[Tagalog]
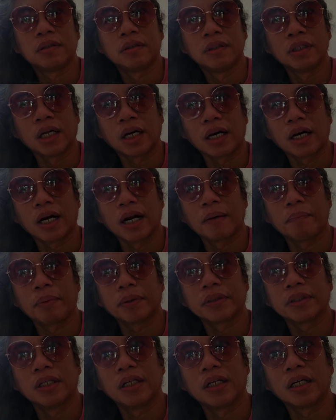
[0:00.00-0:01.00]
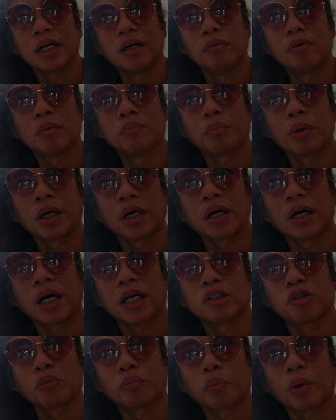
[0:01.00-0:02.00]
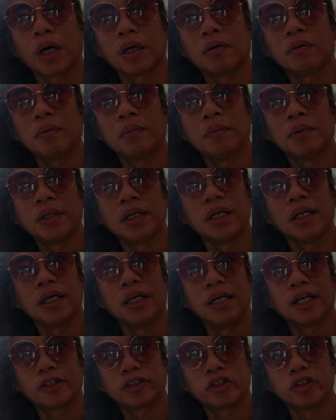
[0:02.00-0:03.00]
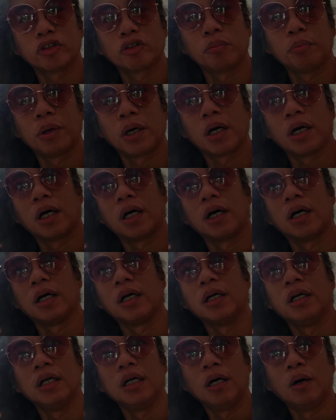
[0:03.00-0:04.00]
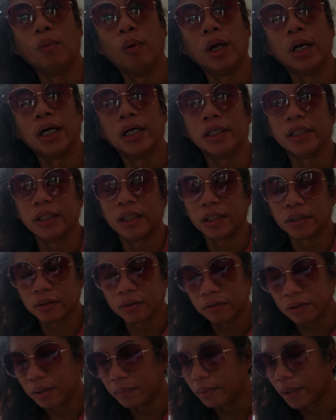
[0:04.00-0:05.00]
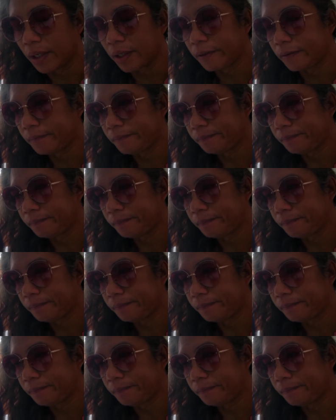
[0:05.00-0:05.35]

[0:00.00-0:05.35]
nararapat nilang gawin para kahit pa paano mabigyan ng leksyon to mga walang yang to, di ba?